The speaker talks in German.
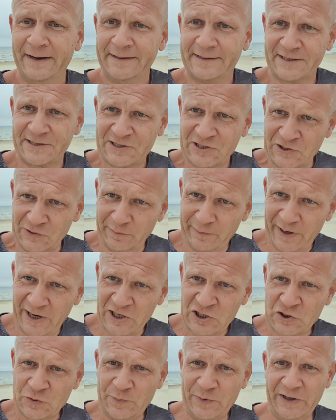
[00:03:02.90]
dass zum
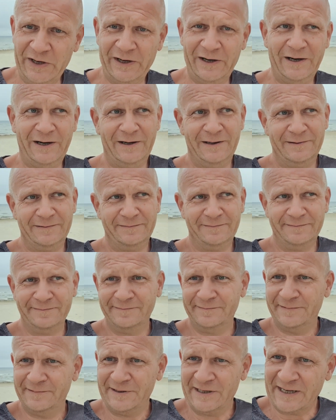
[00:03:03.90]
Beispiel
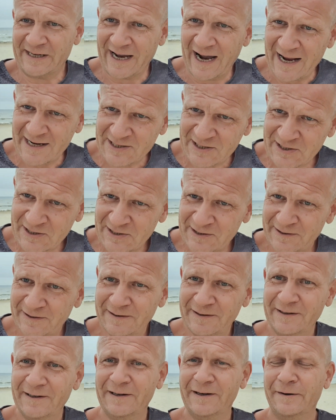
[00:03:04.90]
die
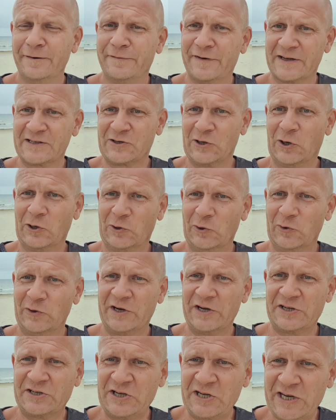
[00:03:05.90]
Gasversorgung
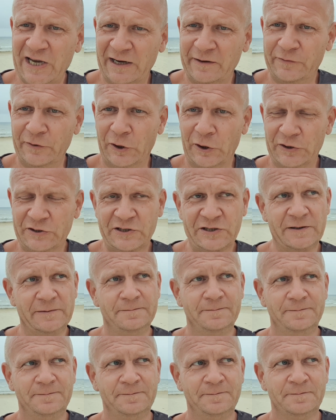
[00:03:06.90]
gesichert wird,
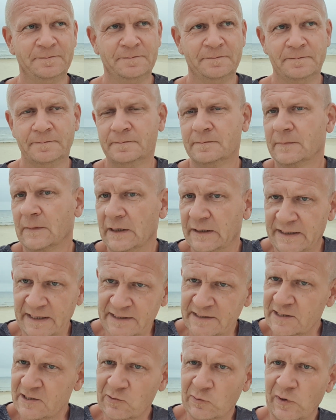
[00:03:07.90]

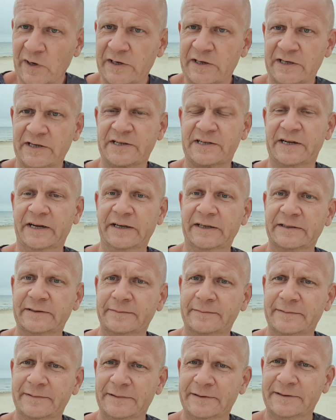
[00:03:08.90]
das ist uninteressant.
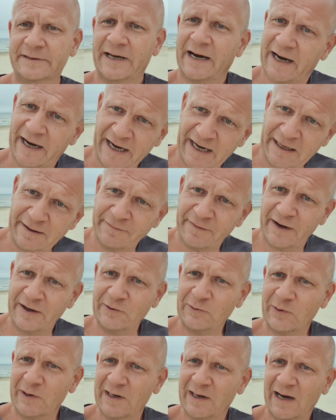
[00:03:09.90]
Da reden wir
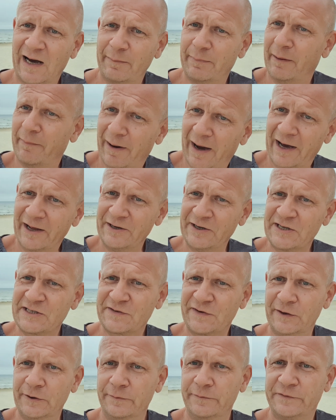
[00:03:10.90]
nur, aber machen nichts
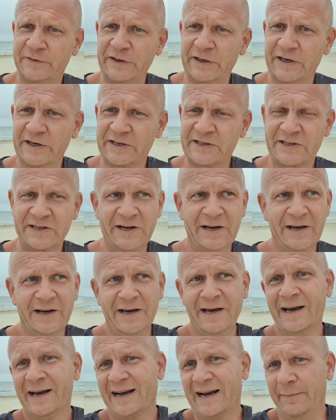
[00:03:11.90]
Vernünftiges
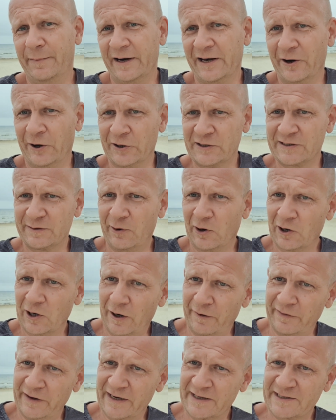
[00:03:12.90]
kann man ja heute Morgen
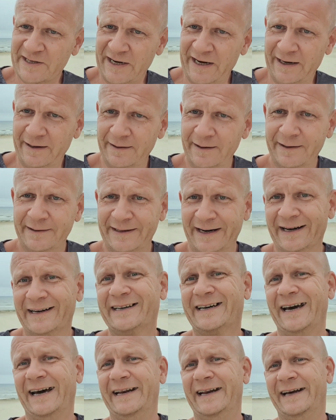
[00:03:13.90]
auch wieder sehen, denn
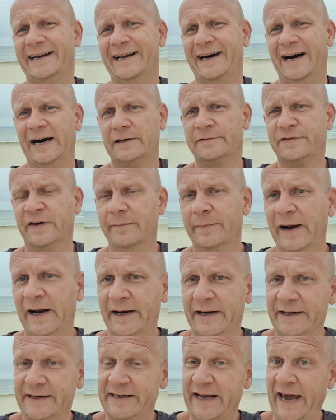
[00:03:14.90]
Kanada hat
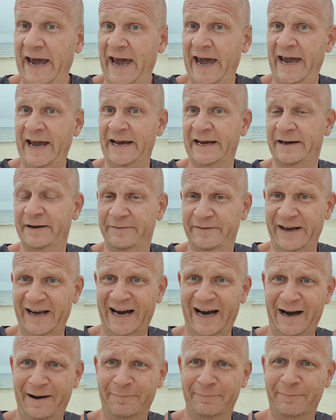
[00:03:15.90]
vermeldet, hey, wir
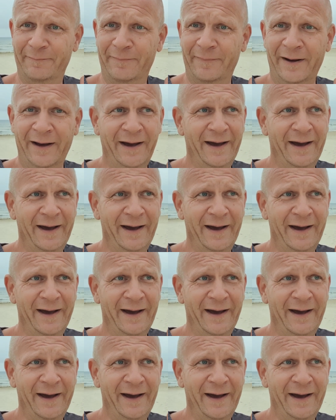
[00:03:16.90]
haben